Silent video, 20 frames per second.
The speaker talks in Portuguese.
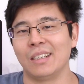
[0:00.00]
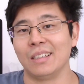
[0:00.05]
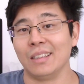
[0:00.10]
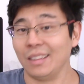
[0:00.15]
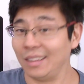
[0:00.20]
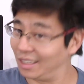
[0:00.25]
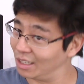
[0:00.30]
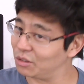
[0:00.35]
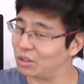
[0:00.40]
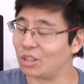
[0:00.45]

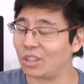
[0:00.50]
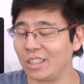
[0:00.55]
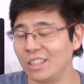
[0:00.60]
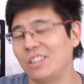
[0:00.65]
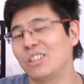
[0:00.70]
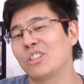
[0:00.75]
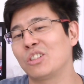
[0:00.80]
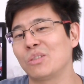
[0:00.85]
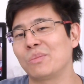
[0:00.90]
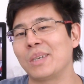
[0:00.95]
Não só
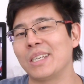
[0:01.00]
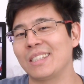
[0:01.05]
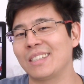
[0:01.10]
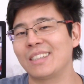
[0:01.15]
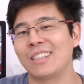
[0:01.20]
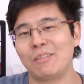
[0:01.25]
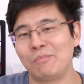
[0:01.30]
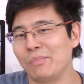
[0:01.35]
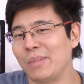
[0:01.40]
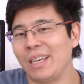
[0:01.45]
isso, mas
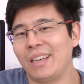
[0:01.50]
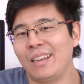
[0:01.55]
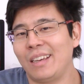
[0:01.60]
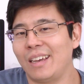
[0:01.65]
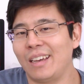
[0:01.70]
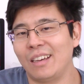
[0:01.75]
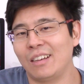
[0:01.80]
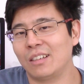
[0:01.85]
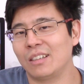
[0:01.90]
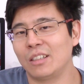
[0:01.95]
também
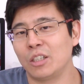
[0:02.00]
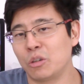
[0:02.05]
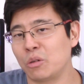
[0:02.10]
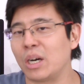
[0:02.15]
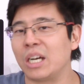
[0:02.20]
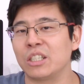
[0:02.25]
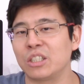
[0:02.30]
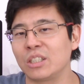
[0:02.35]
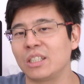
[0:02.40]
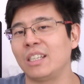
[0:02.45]
é, eu
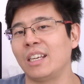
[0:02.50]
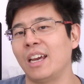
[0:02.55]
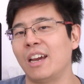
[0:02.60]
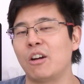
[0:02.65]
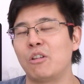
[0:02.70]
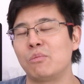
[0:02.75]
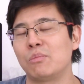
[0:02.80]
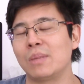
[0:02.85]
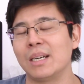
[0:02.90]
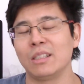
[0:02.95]
acho que é
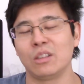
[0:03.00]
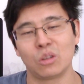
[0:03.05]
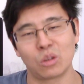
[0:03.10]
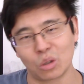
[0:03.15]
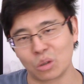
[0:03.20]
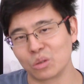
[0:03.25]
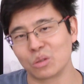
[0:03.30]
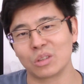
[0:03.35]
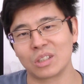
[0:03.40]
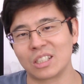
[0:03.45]
uma
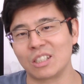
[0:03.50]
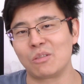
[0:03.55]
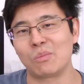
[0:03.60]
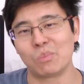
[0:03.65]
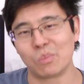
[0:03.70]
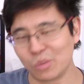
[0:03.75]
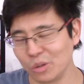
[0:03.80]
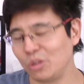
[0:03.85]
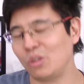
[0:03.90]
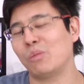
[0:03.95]
introdução
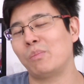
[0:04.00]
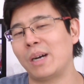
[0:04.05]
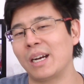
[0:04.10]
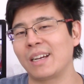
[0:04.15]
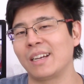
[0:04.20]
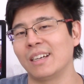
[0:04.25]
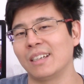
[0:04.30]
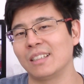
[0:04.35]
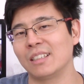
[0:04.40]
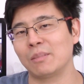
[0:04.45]
muito
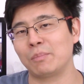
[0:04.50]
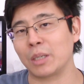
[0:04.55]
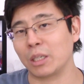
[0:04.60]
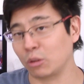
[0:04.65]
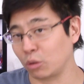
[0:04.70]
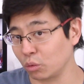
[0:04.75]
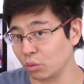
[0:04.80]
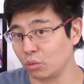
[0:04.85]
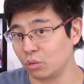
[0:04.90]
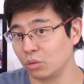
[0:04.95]
bacana para
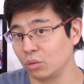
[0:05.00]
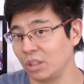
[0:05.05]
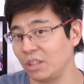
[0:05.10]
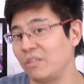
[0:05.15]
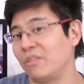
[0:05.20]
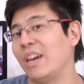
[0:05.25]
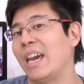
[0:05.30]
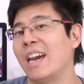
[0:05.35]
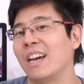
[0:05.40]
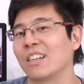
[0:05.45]
todo o
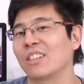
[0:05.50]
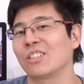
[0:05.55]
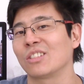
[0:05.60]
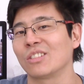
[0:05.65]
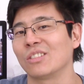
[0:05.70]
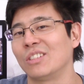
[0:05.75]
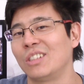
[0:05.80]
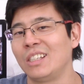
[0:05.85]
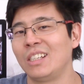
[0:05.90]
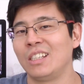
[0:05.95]

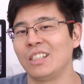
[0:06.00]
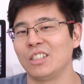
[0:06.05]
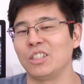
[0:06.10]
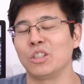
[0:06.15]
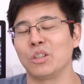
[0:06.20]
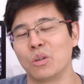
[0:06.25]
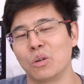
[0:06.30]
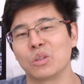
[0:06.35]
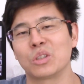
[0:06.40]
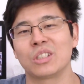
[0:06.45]
universo de
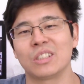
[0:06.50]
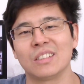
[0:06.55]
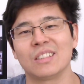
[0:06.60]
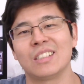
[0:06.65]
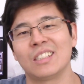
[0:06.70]
Ghost in